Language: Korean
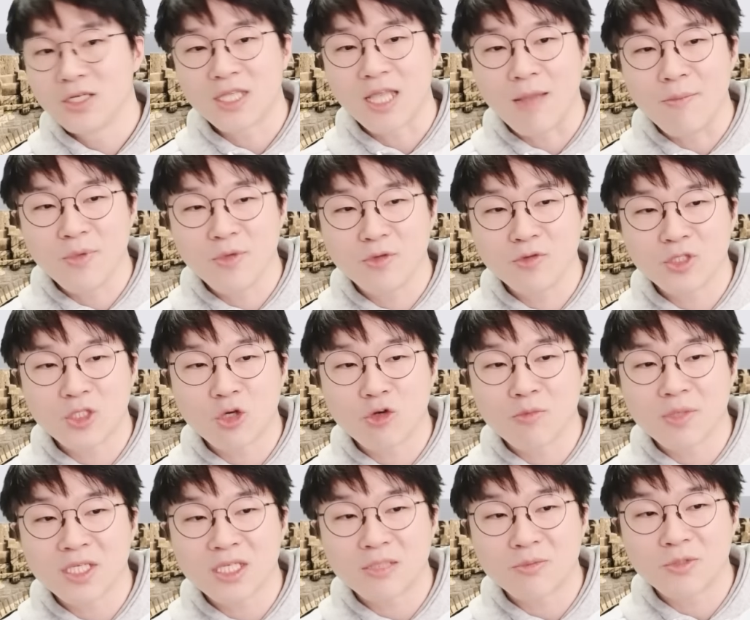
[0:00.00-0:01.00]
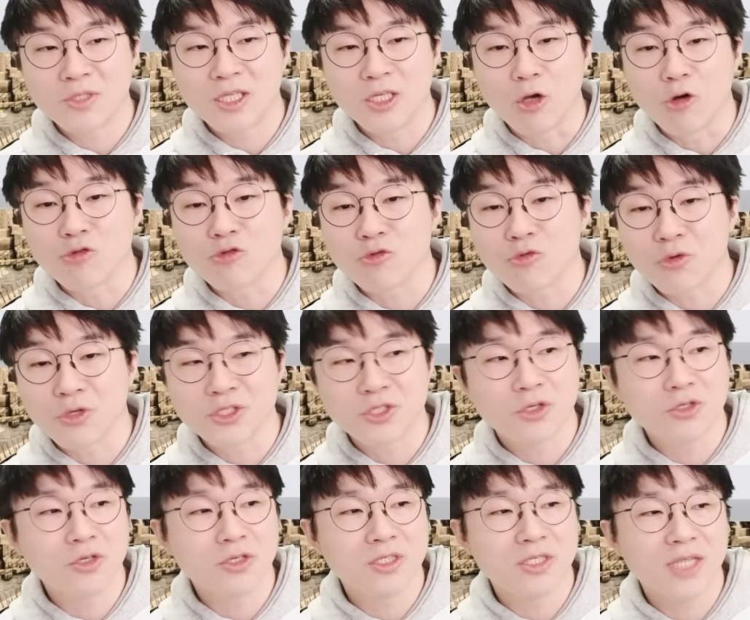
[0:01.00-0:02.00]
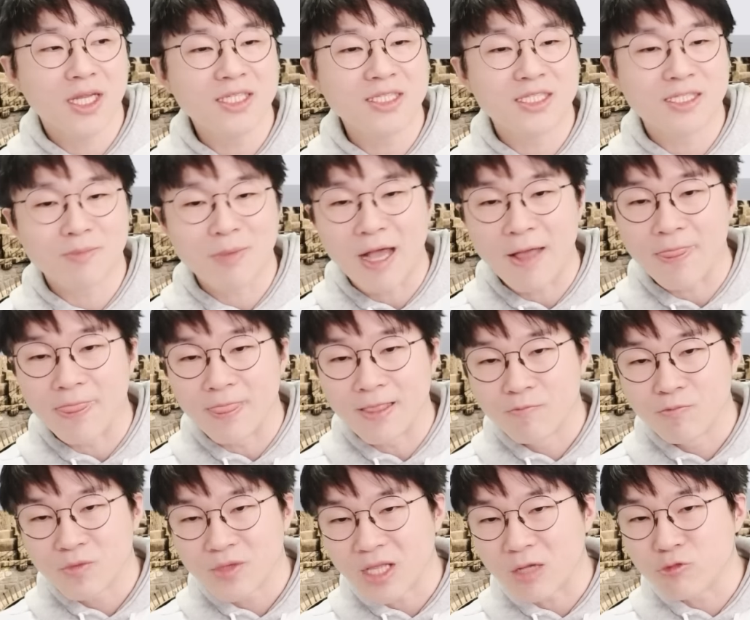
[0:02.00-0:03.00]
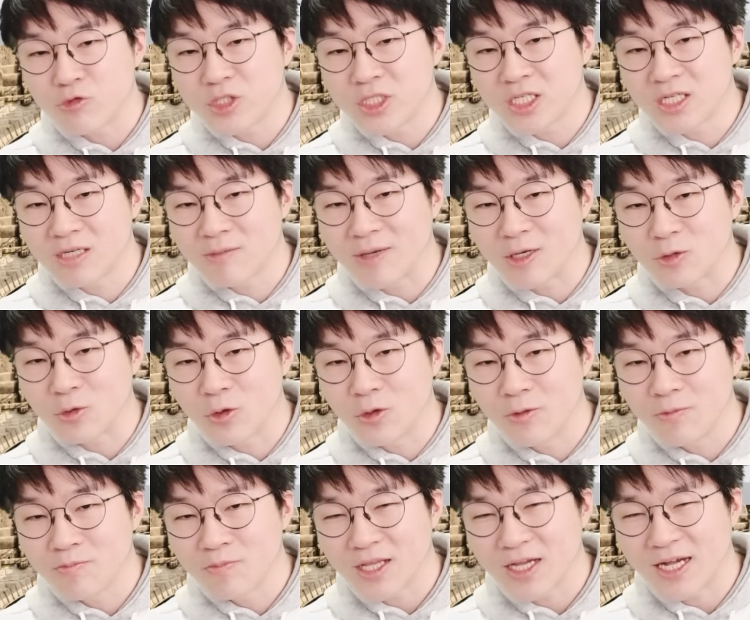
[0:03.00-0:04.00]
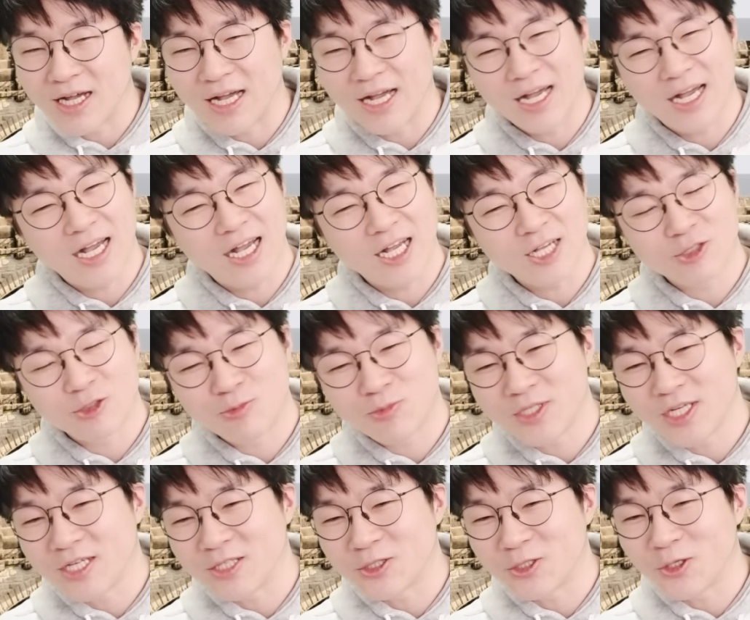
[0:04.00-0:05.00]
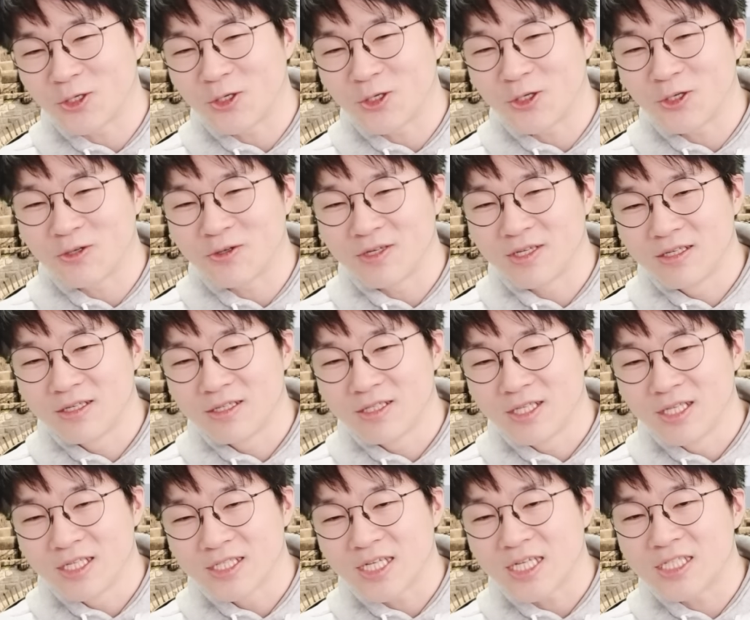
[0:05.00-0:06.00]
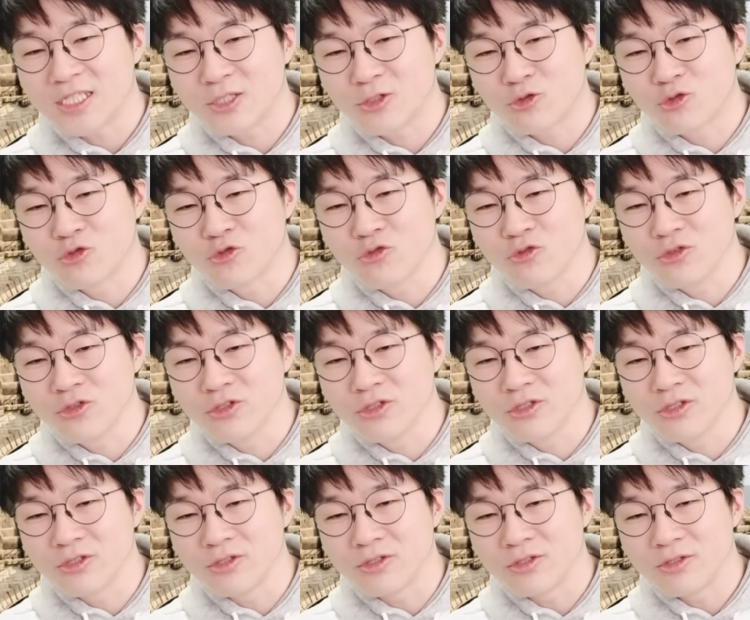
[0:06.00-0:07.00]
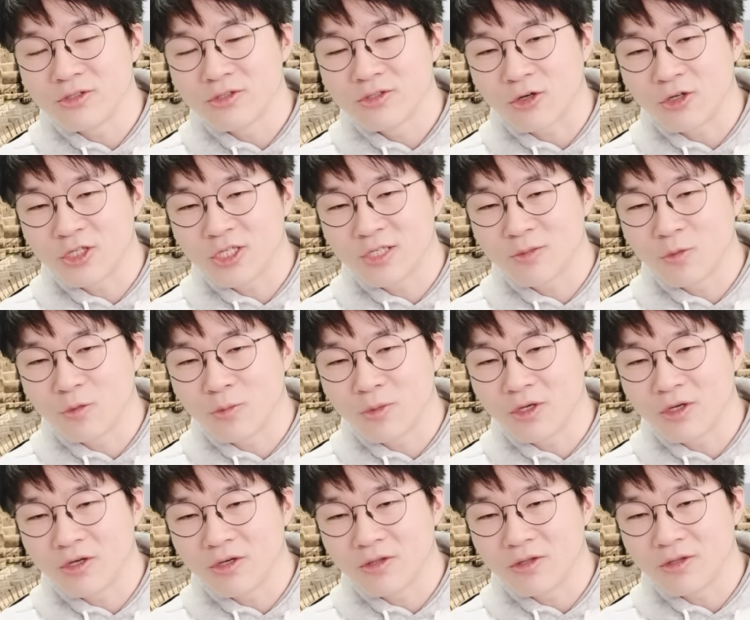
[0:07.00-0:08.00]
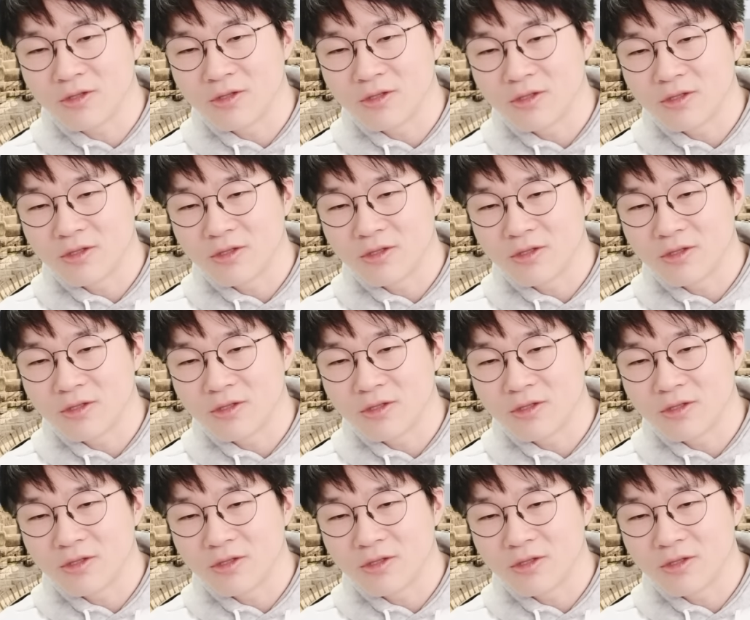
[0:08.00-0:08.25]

대한민국이 1970년에 영유권 선언을 했지만 딱 위치를 봐도 아 쉽지 않죠. 사실은 중국은 거리를 보면